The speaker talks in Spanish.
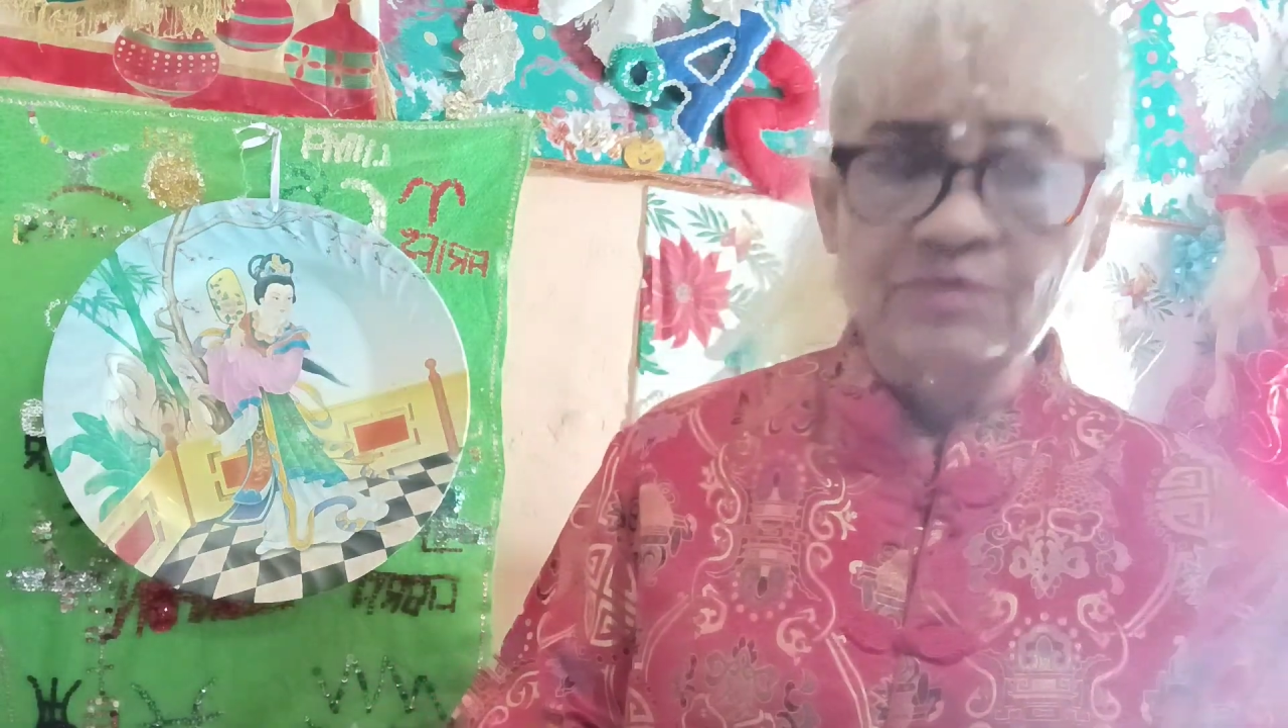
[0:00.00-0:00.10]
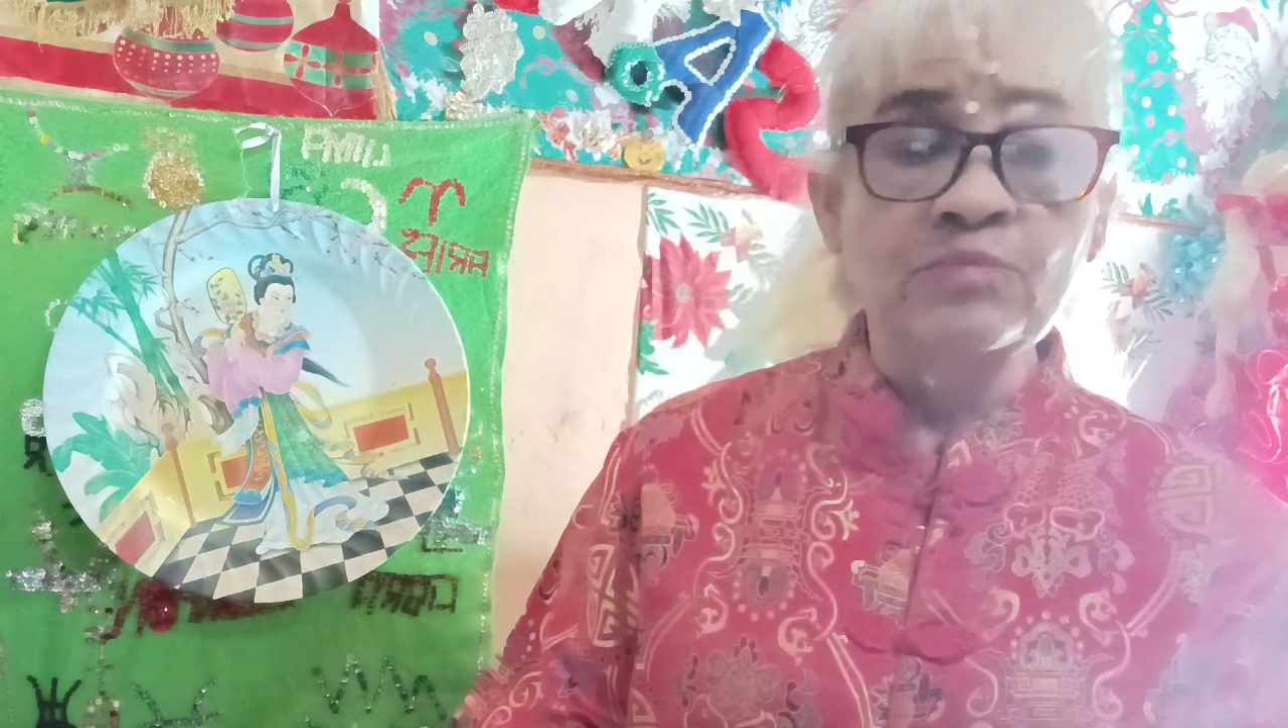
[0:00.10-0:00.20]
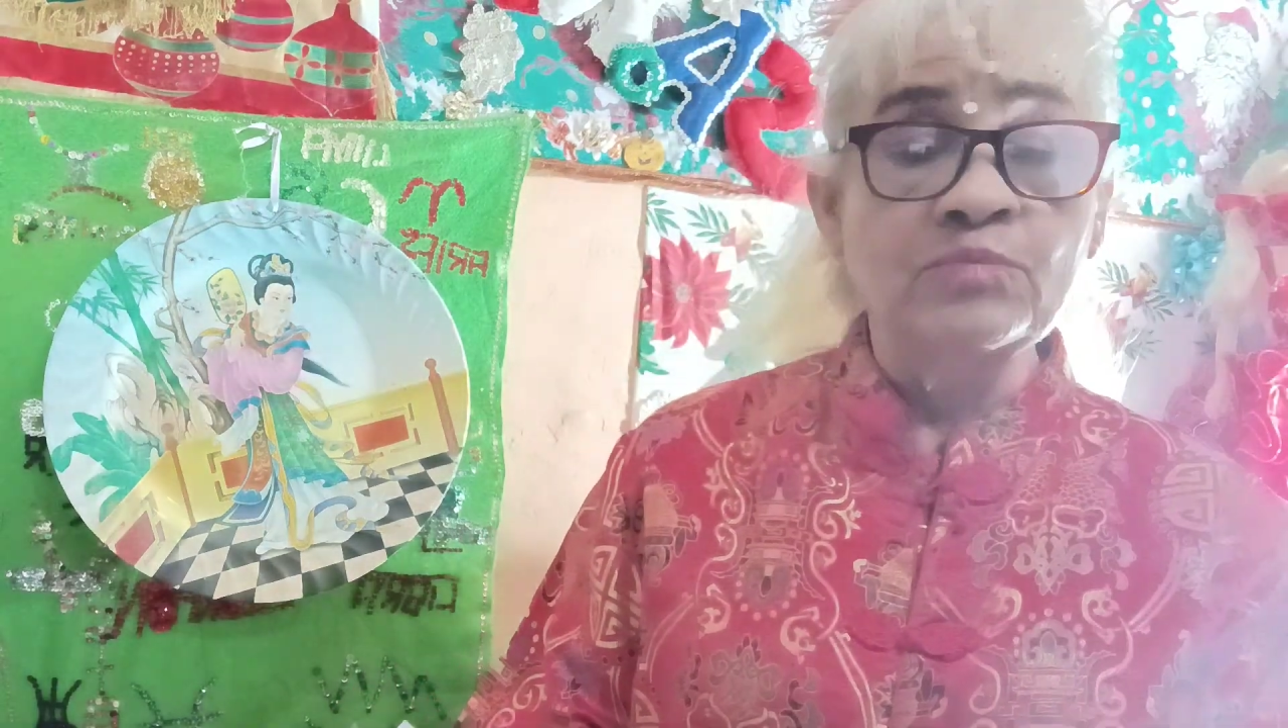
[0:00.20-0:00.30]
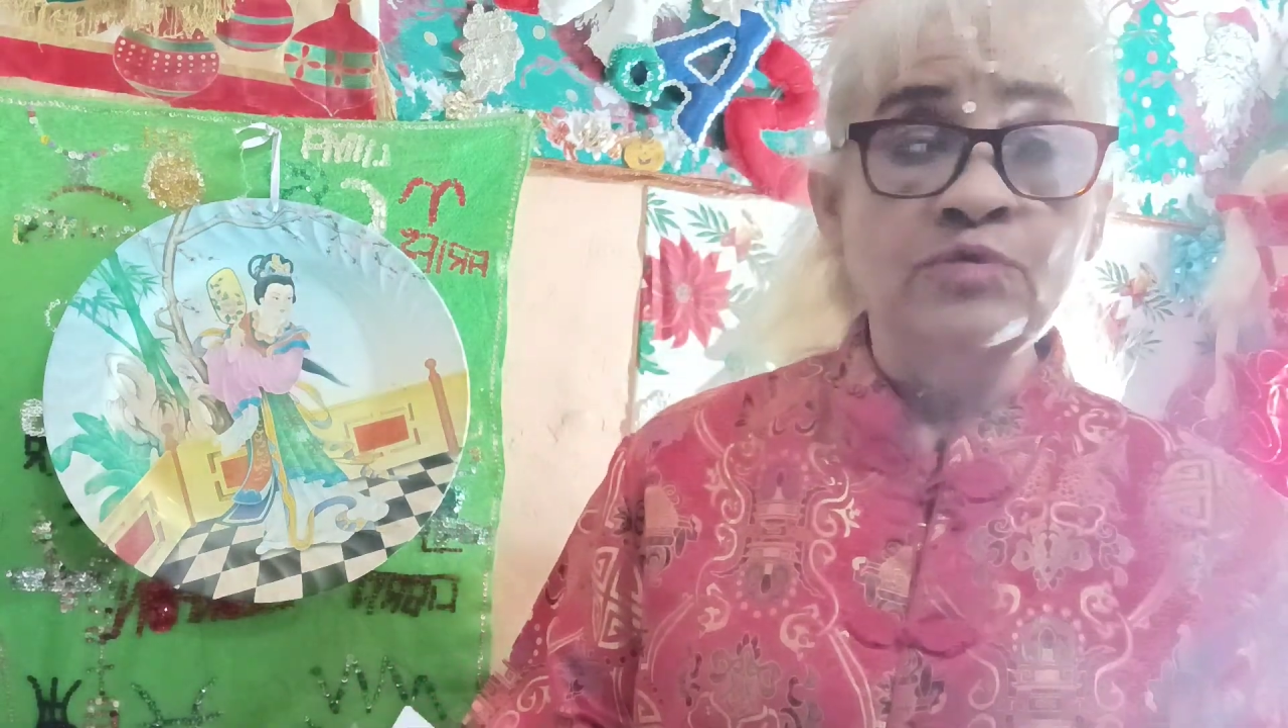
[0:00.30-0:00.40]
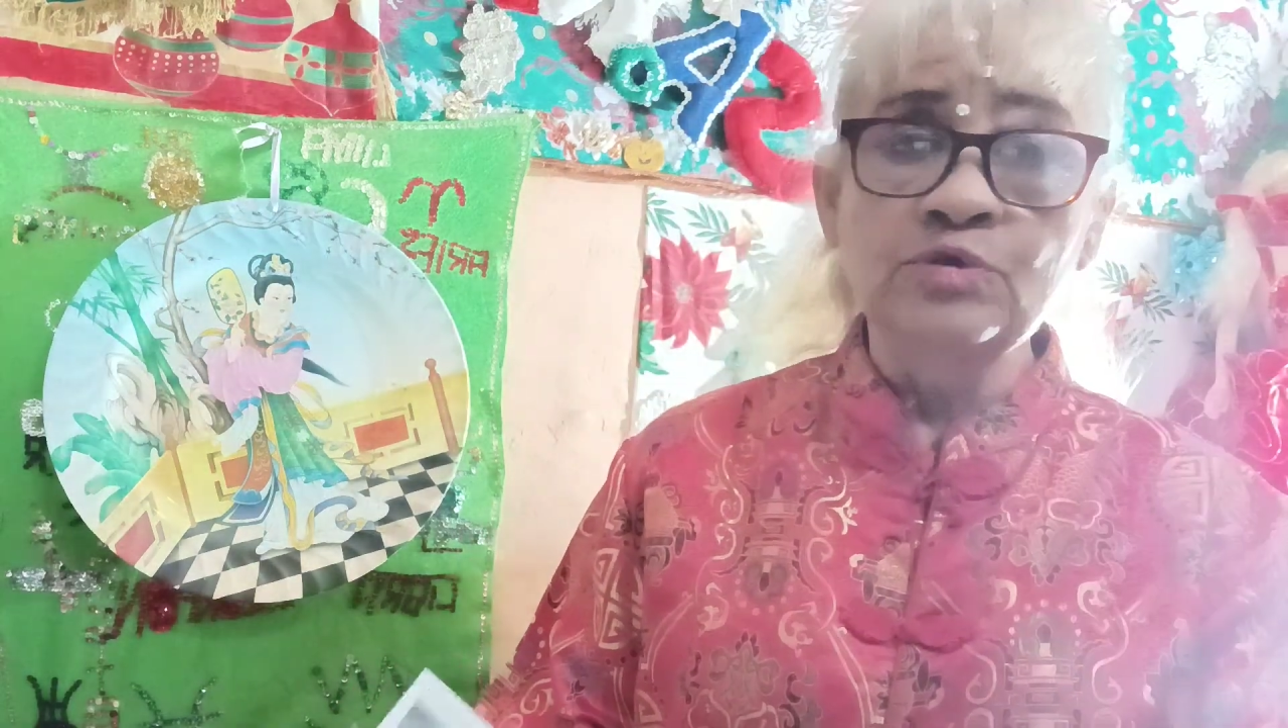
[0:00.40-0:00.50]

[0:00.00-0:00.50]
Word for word: muy,